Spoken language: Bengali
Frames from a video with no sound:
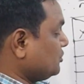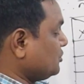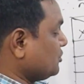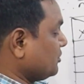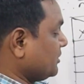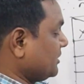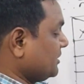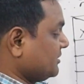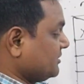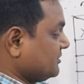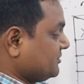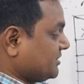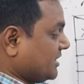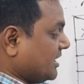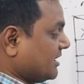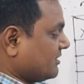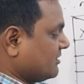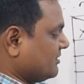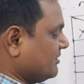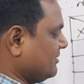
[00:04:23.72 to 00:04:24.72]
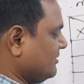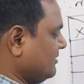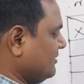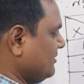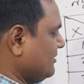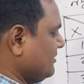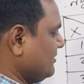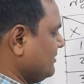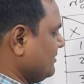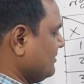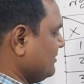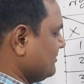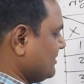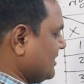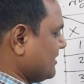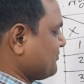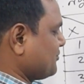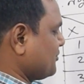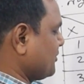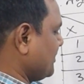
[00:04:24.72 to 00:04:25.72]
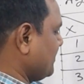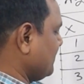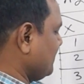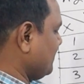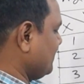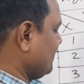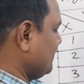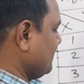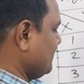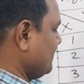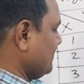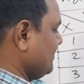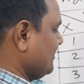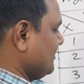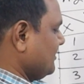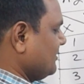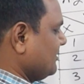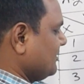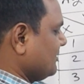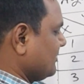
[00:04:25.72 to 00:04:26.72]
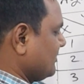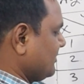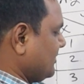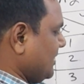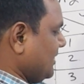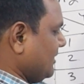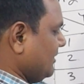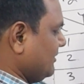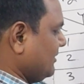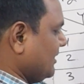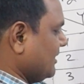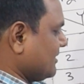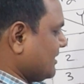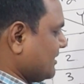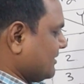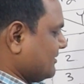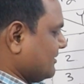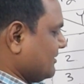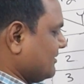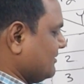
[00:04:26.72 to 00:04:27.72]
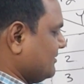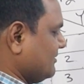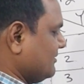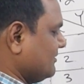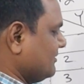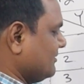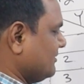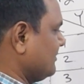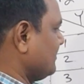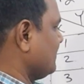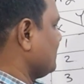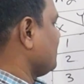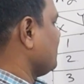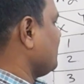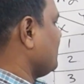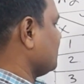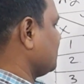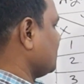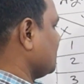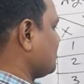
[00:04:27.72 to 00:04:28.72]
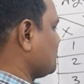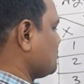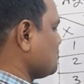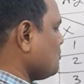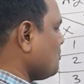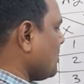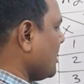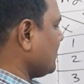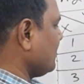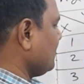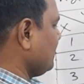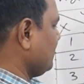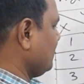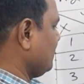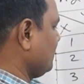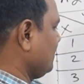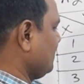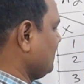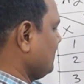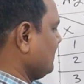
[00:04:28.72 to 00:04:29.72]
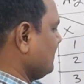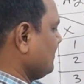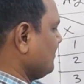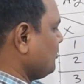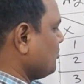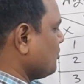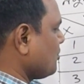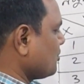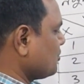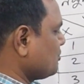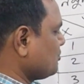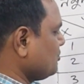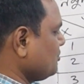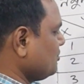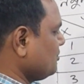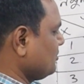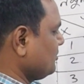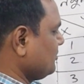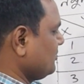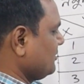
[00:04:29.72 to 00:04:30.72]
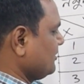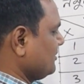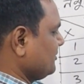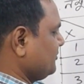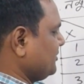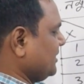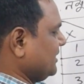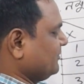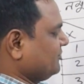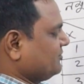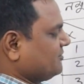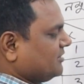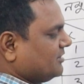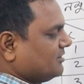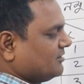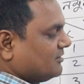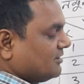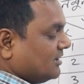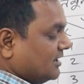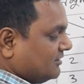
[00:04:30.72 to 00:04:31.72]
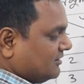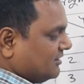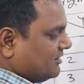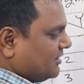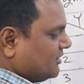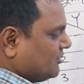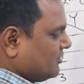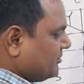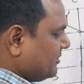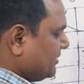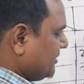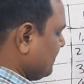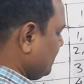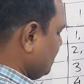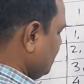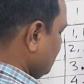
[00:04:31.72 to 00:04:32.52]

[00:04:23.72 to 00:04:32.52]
দুই করে চার তারপরে কে এটা একটা অর্থাৎ টু ওয়ান ফোর টু সিক্স থ্রি এ তিনটি হবে